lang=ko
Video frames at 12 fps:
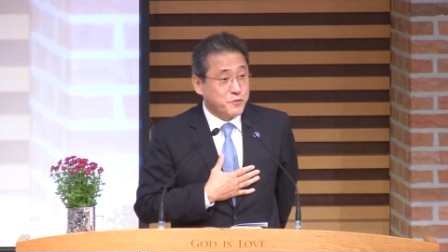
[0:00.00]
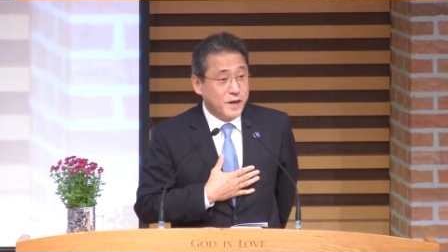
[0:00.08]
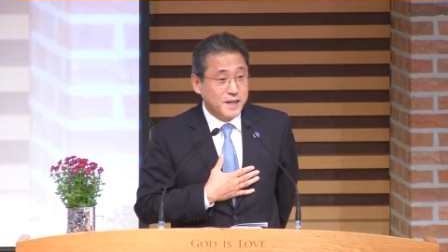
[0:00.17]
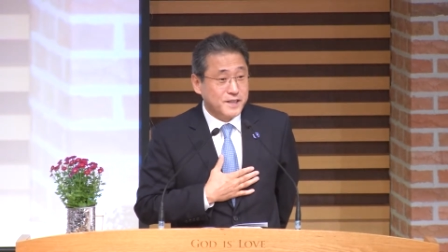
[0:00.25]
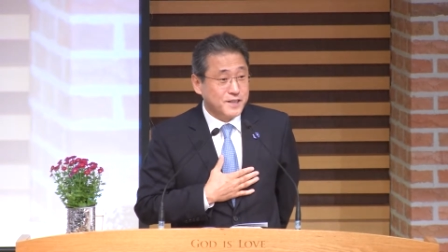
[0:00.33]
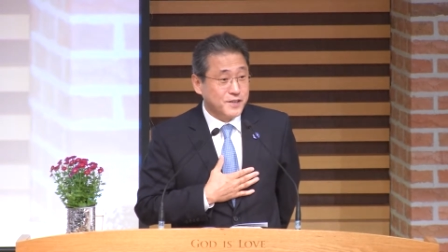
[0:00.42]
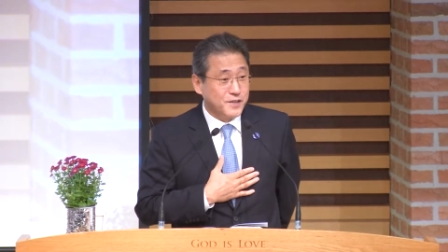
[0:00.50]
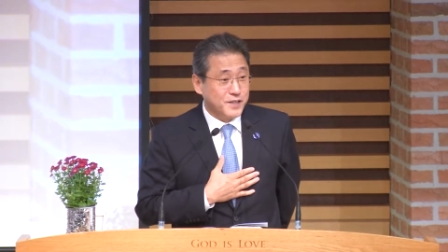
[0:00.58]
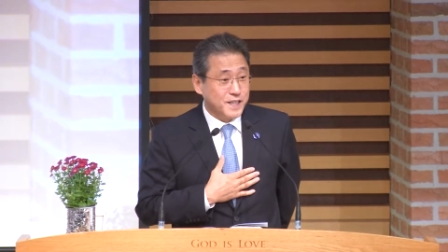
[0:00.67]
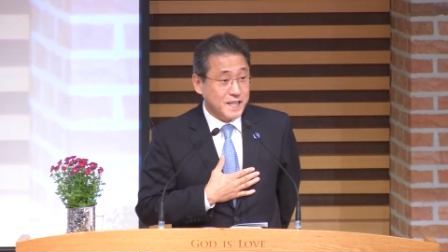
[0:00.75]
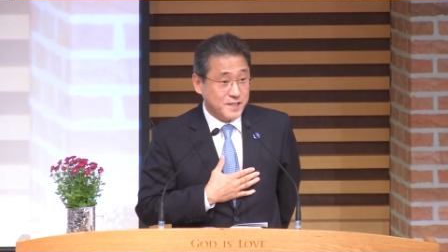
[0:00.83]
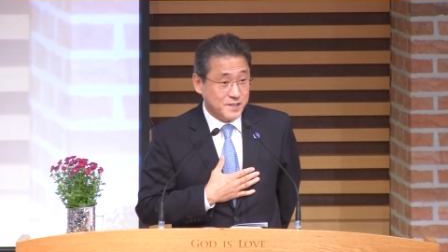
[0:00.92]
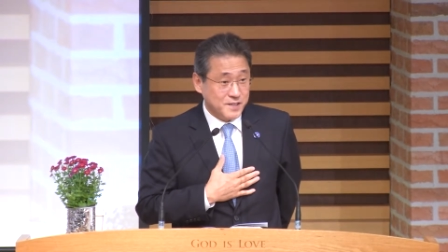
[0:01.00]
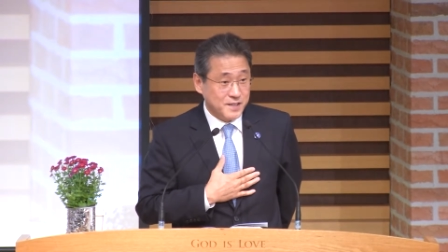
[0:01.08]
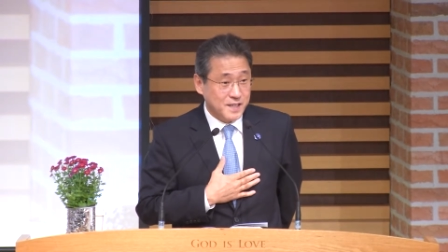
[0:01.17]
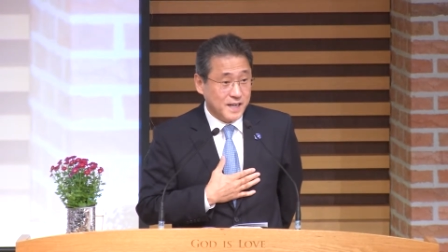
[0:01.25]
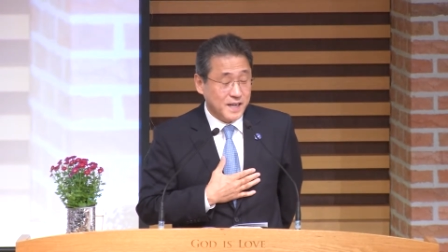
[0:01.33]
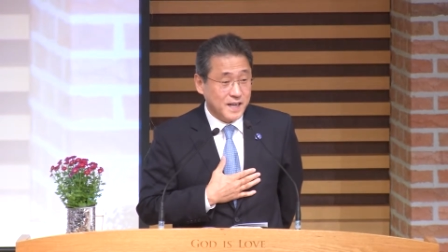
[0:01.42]
과연 그런 일이
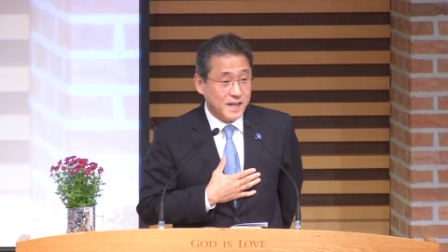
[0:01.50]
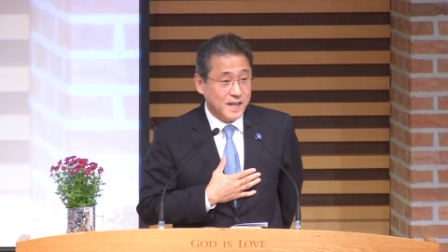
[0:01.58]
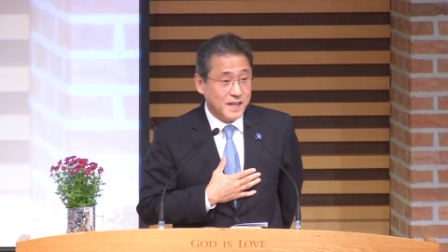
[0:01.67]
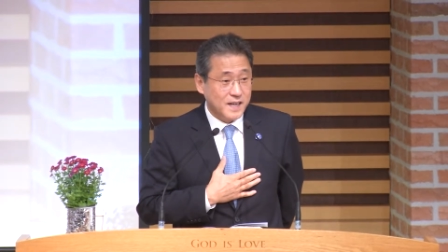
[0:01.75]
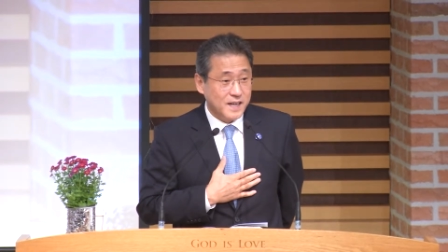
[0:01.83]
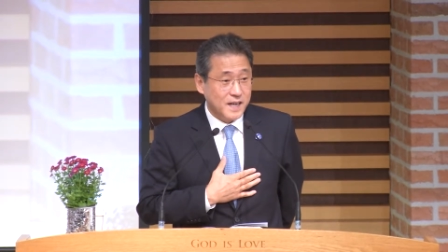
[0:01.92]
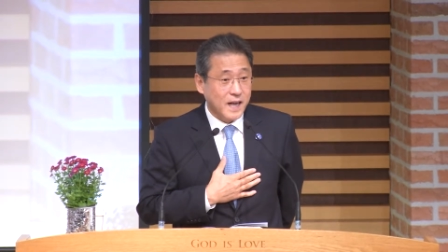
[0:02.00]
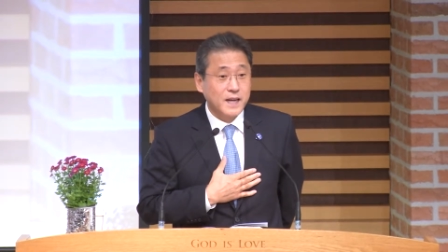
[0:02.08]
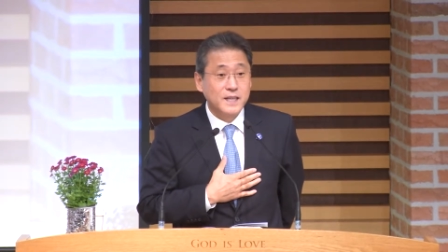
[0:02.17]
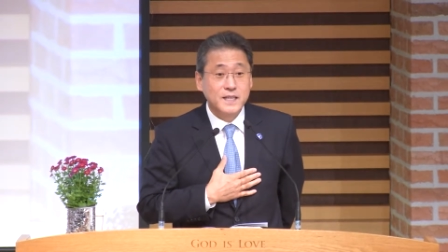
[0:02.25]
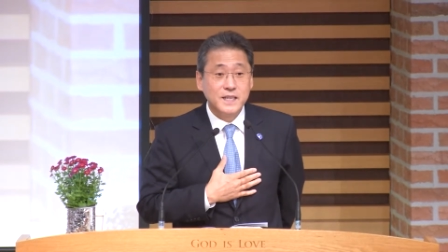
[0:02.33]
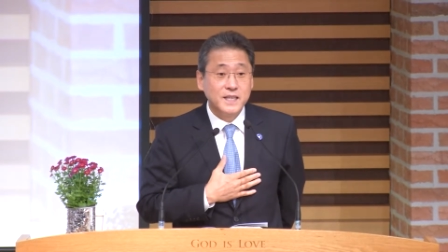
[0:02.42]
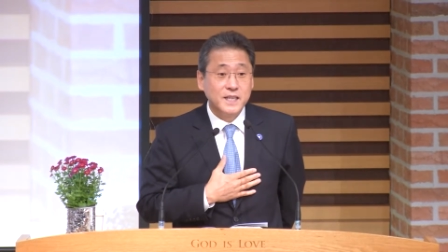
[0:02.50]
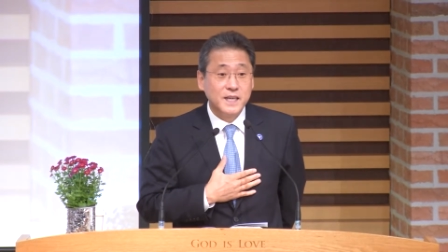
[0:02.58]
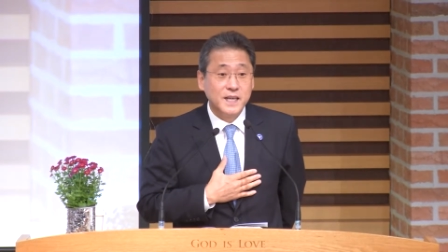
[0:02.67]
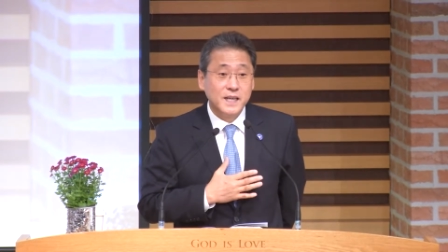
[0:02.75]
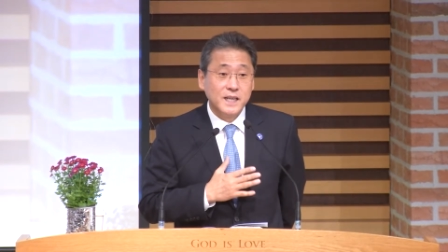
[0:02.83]
있었을까 하는 일이